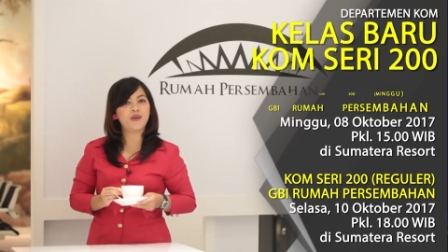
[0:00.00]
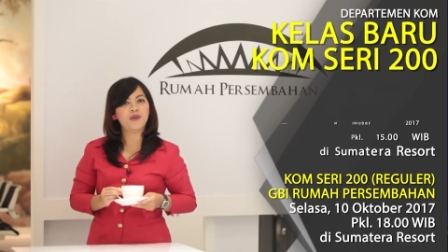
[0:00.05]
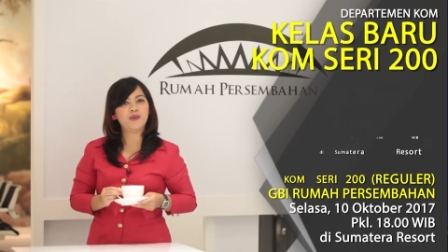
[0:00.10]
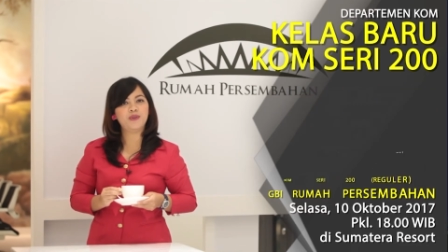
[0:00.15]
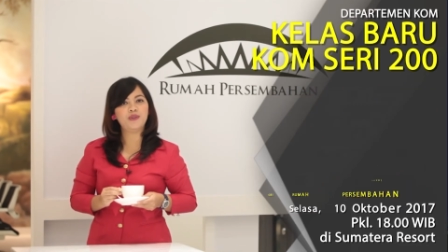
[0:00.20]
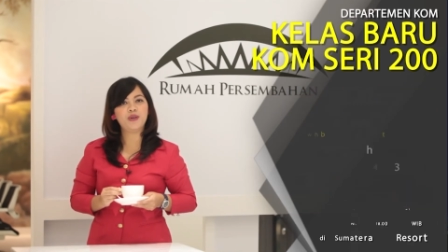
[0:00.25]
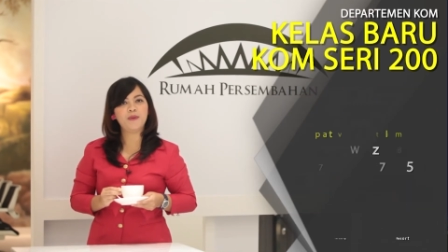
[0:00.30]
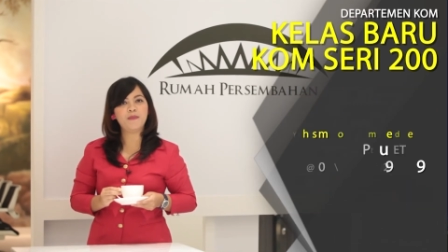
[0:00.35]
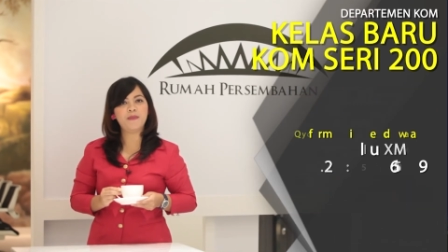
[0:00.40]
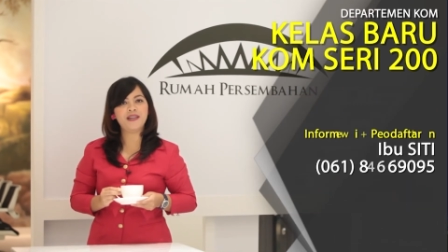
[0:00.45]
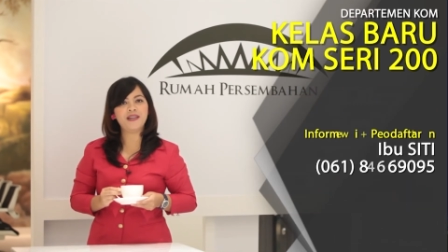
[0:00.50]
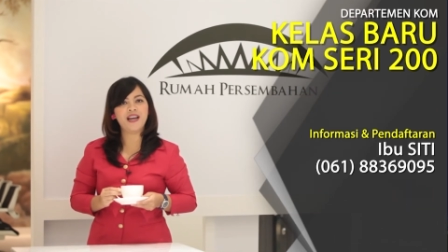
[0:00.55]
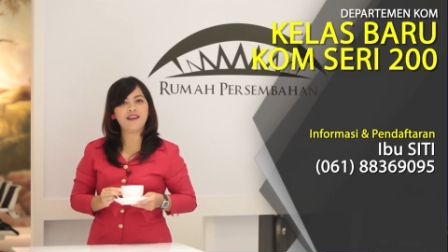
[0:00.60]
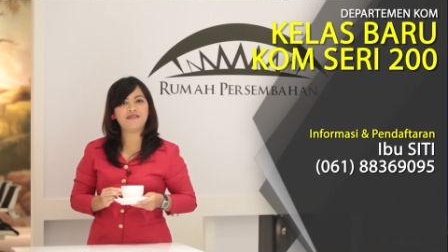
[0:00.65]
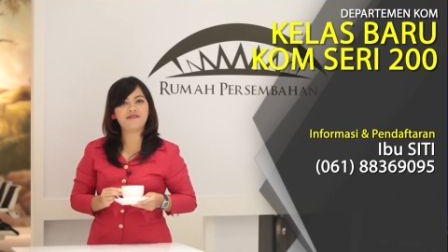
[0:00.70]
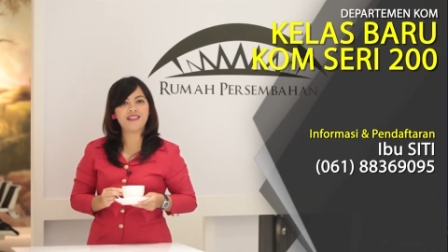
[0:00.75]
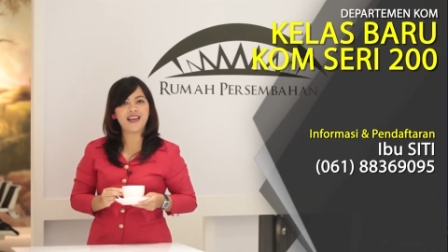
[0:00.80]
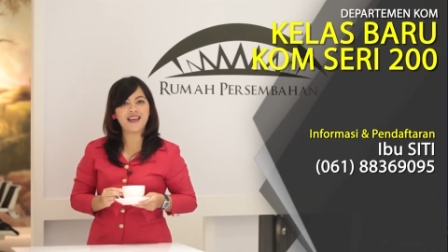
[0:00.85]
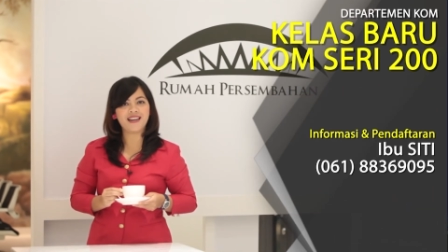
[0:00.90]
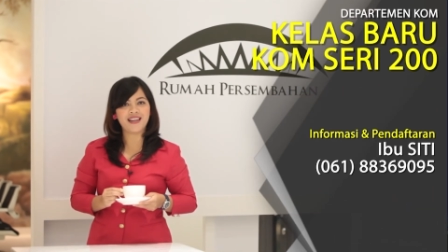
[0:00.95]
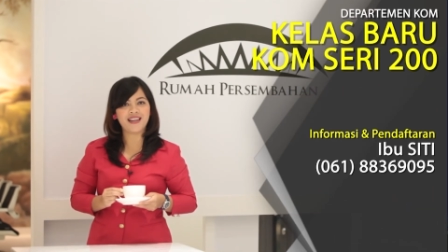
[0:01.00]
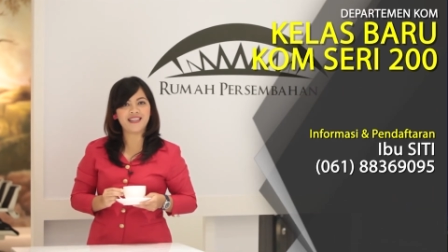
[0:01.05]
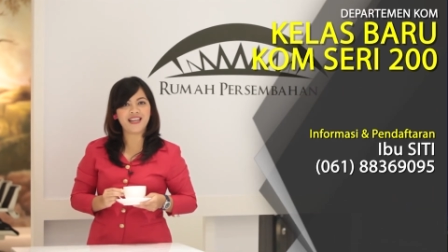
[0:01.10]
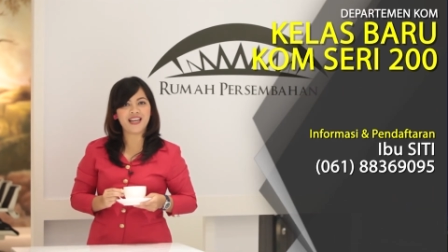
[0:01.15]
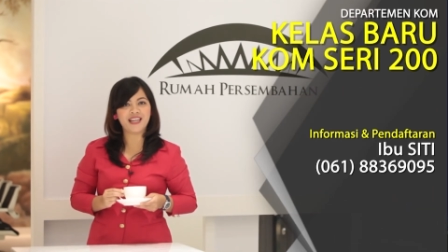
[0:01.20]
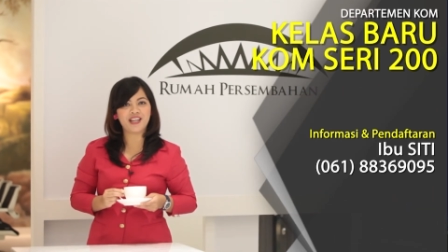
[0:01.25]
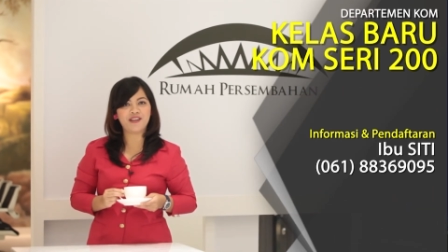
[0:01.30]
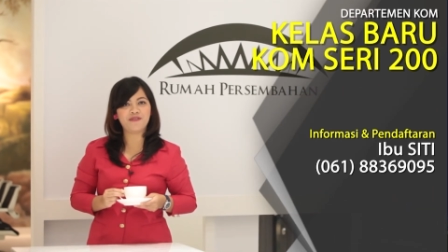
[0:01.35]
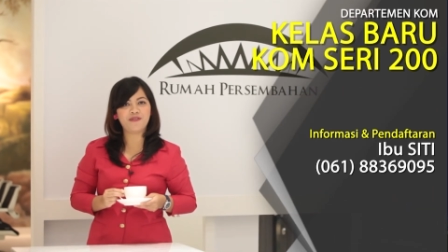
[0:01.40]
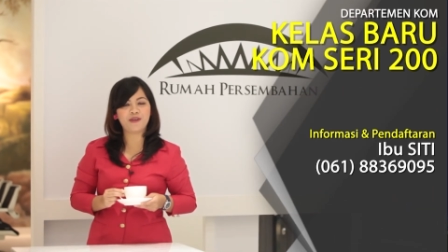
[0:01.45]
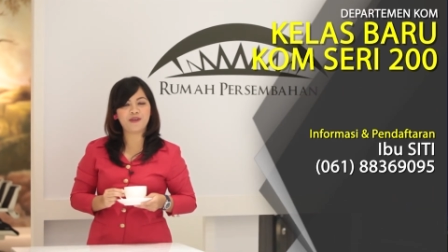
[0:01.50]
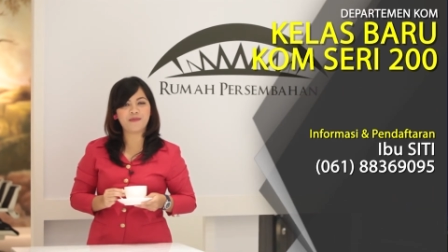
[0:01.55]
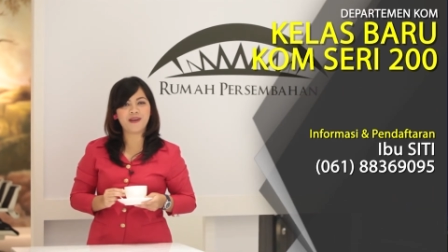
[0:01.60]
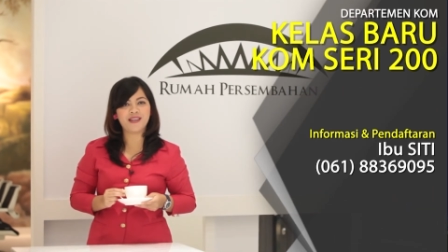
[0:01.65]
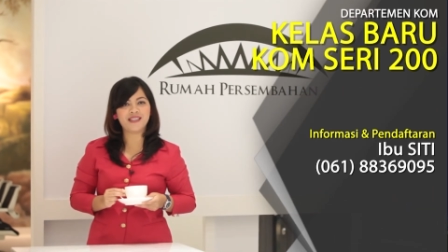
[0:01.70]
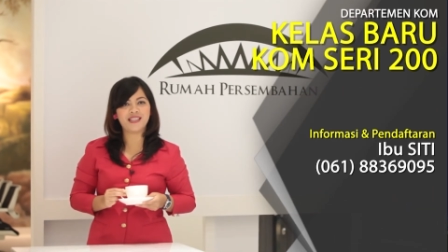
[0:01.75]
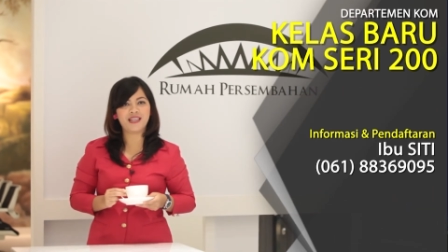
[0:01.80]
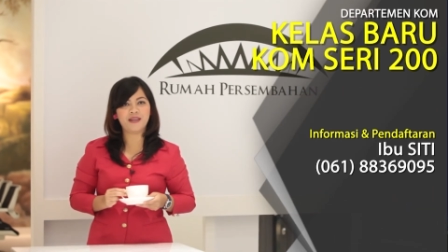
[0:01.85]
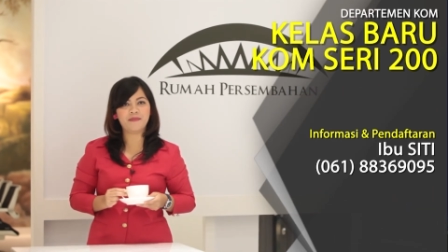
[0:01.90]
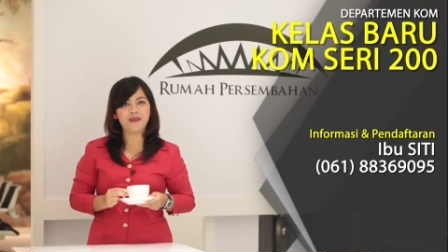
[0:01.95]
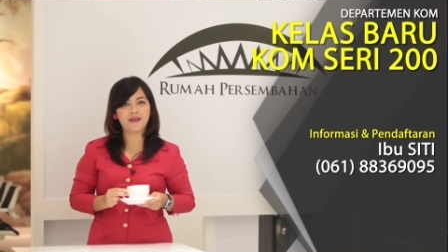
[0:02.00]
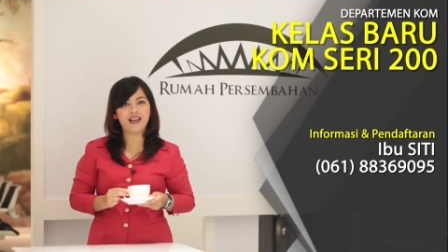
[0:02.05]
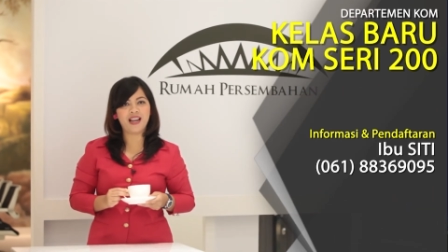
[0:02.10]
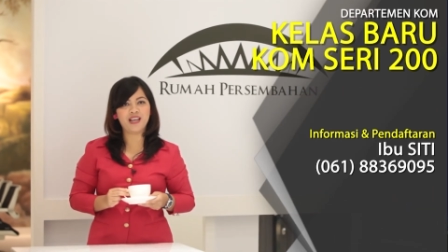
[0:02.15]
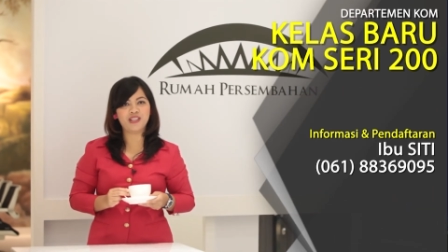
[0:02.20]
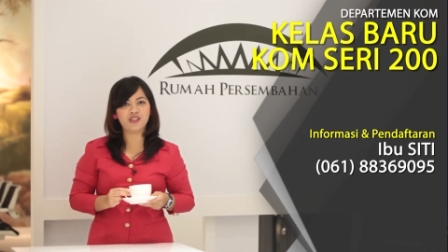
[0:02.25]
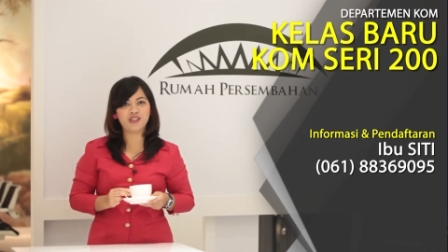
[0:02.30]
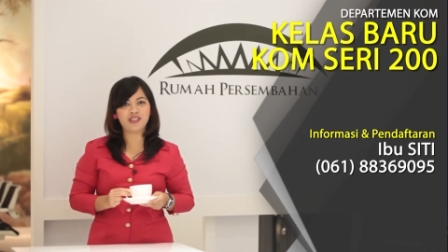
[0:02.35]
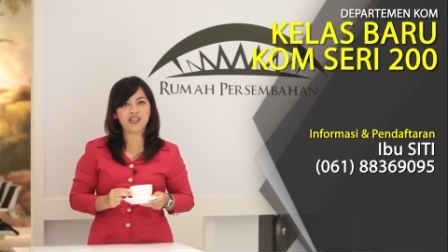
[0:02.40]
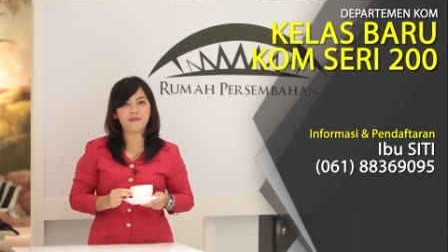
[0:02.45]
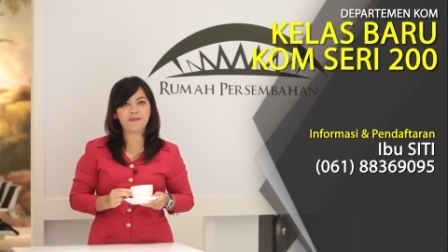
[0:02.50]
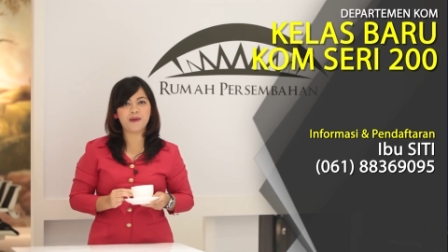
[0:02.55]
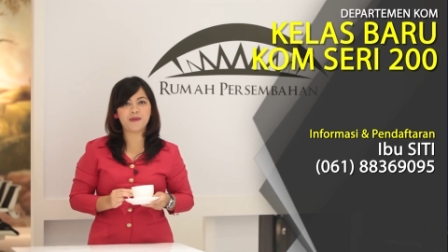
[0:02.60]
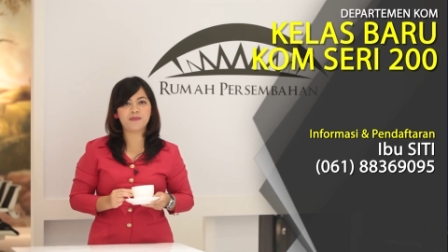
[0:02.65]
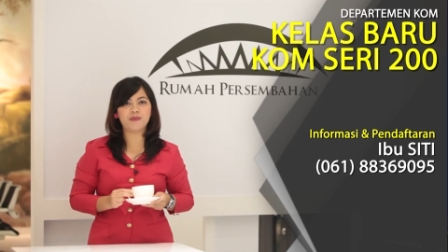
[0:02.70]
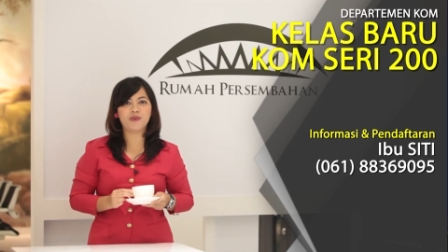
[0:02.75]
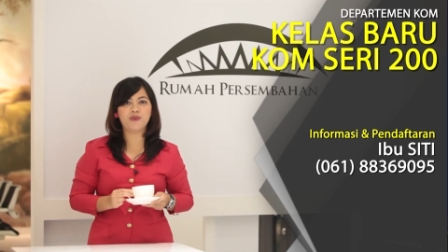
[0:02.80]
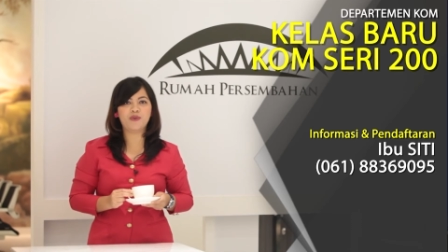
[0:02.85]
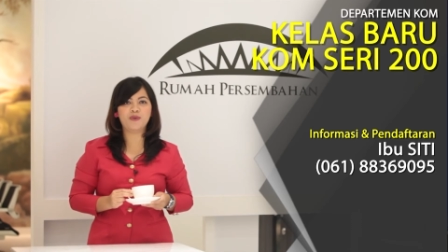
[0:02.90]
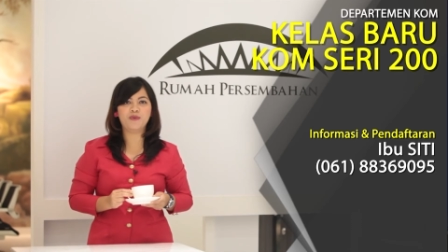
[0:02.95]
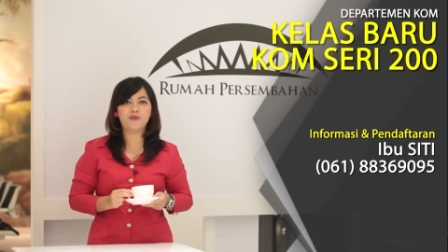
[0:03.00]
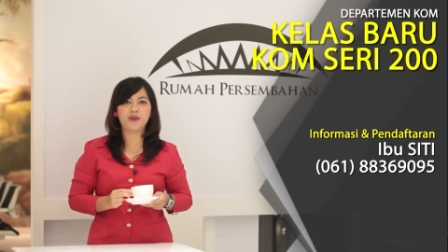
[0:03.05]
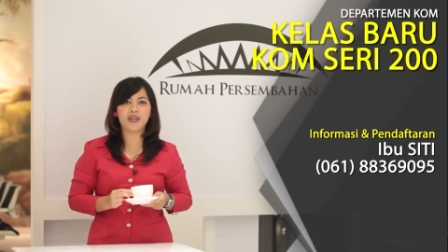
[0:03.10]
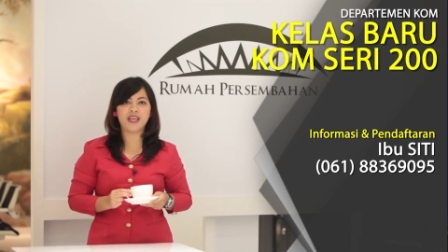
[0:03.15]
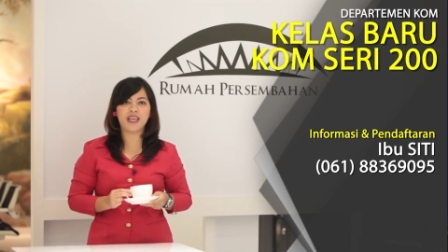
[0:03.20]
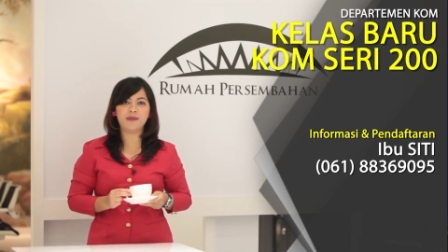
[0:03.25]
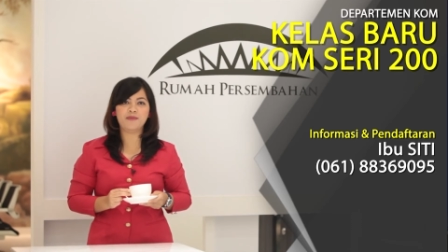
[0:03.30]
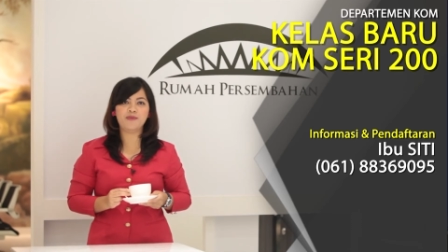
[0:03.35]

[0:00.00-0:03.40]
Untuk pendaftaran dan informasi lebih lanjut dapat menghubungi